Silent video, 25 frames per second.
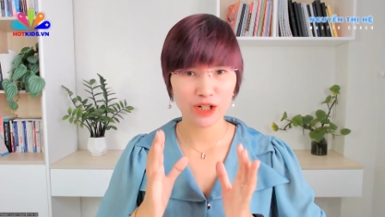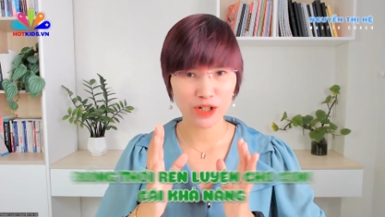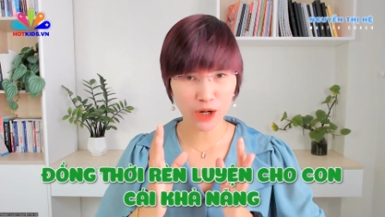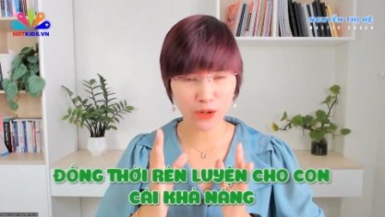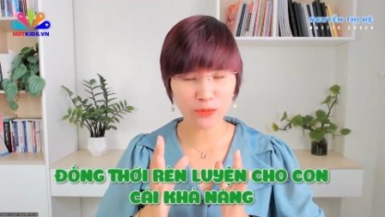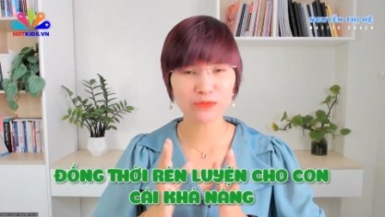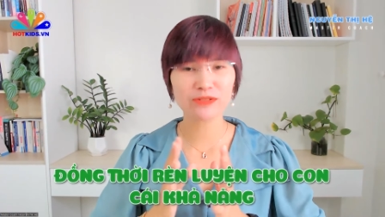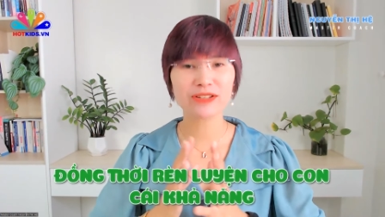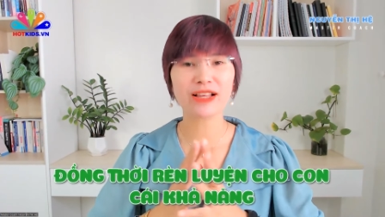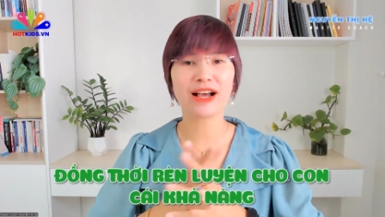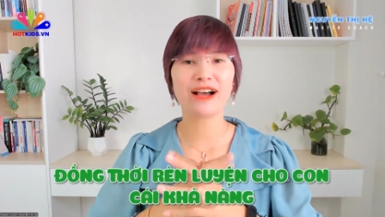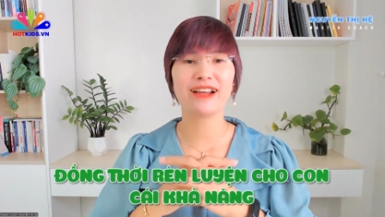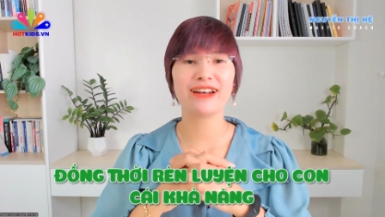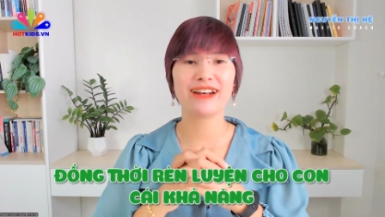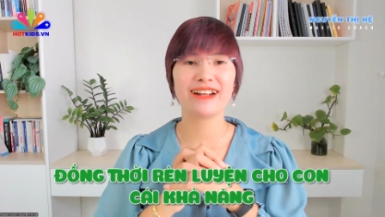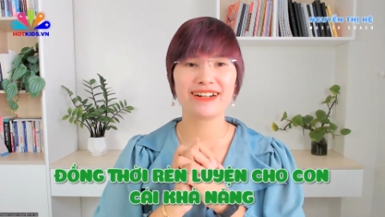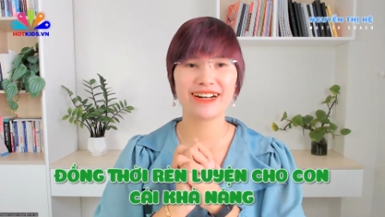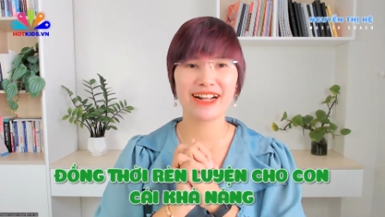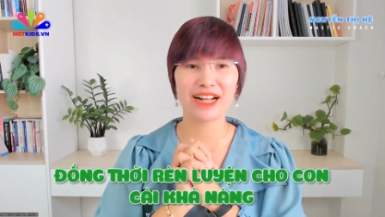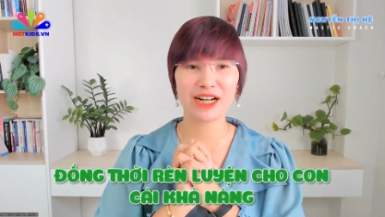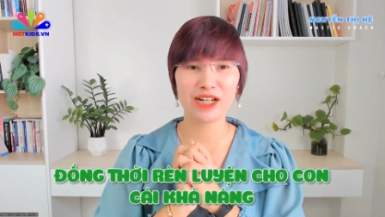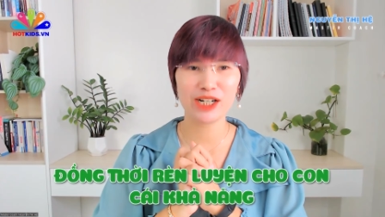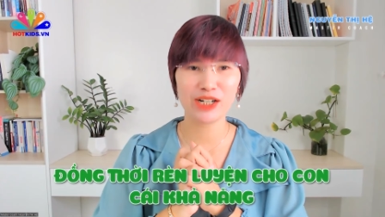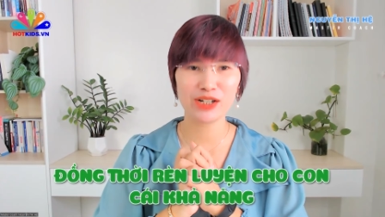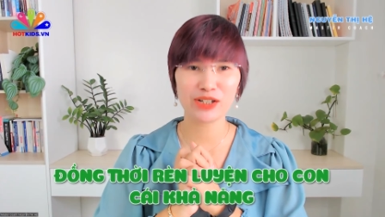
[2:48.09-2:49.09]
đồng thời là
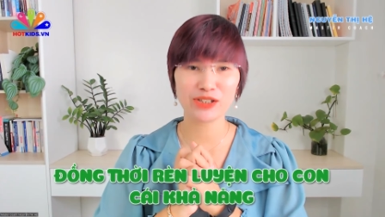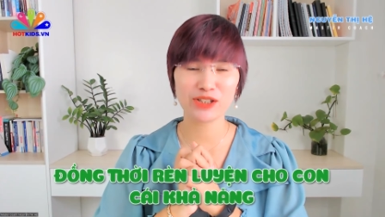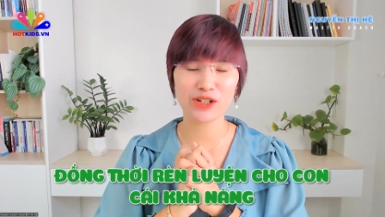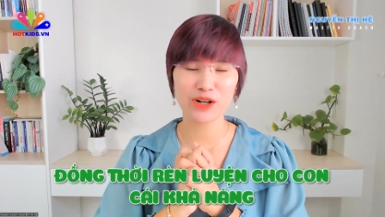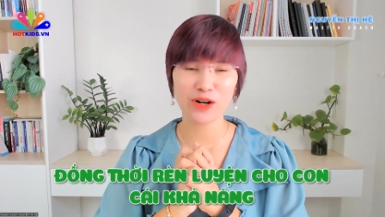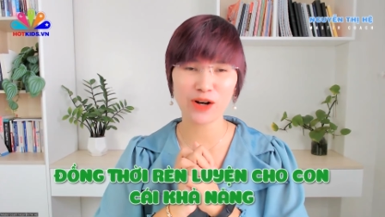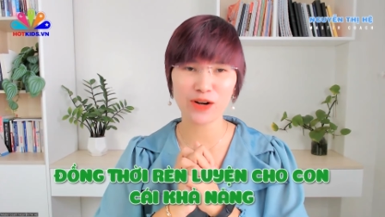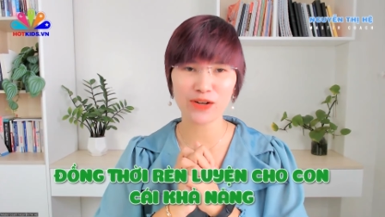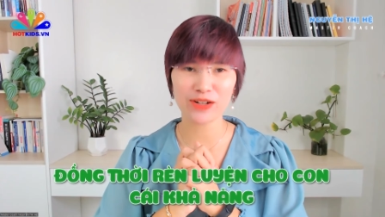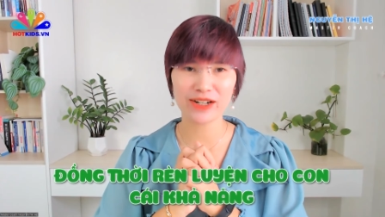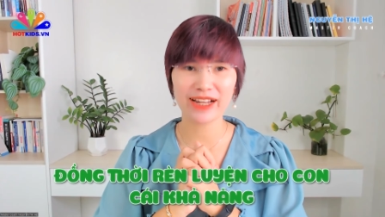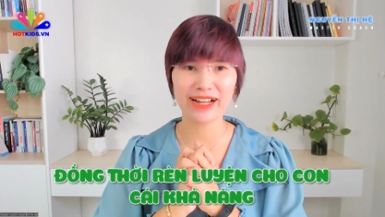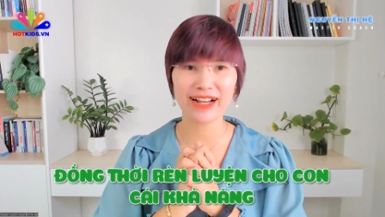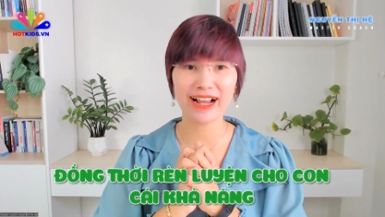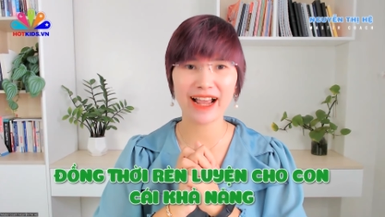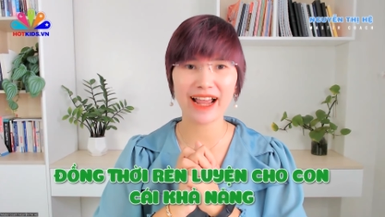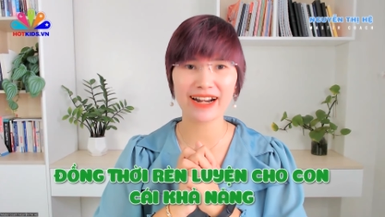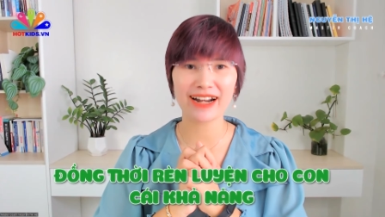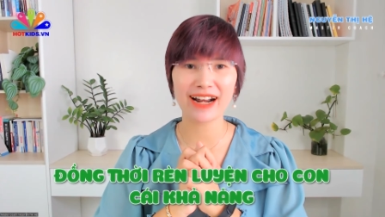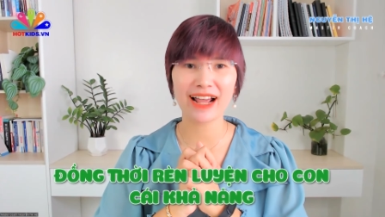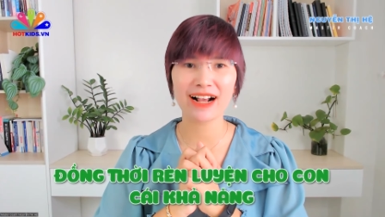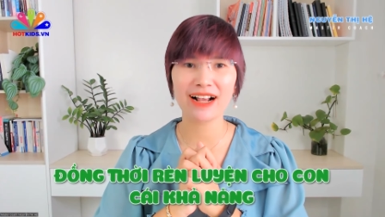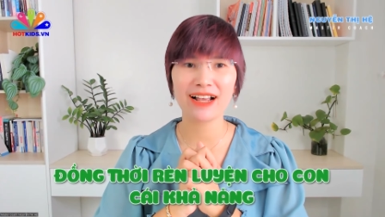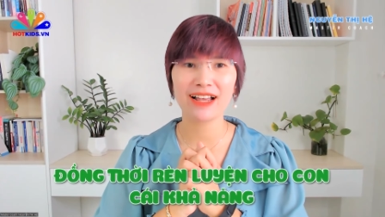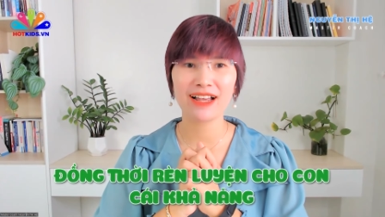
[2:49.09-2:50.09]
rèn luyện cho con cái
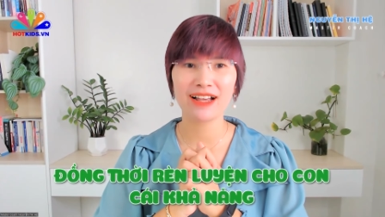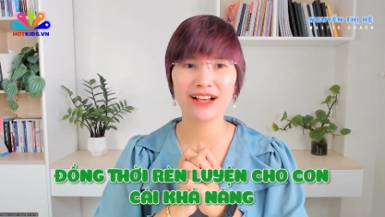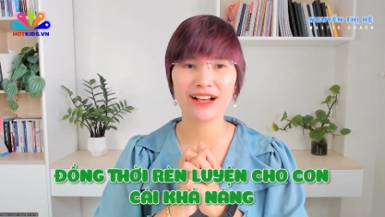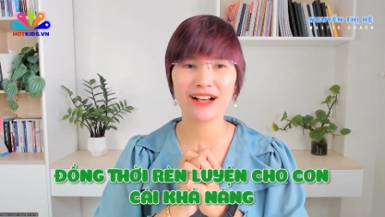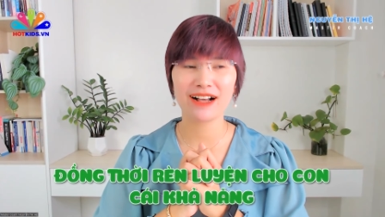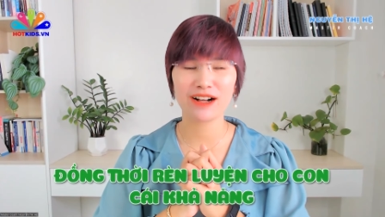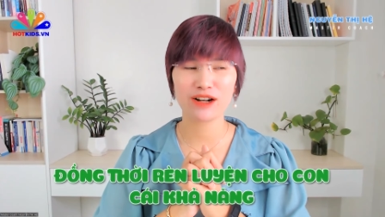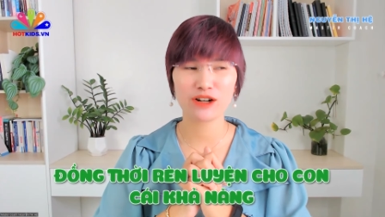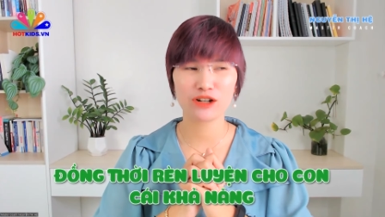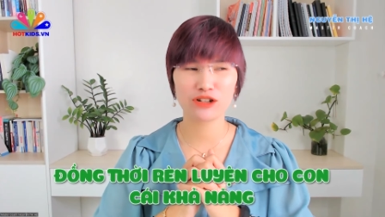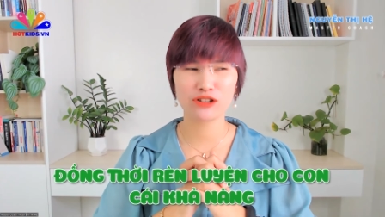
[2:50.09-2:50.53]
khả năng ở ờ,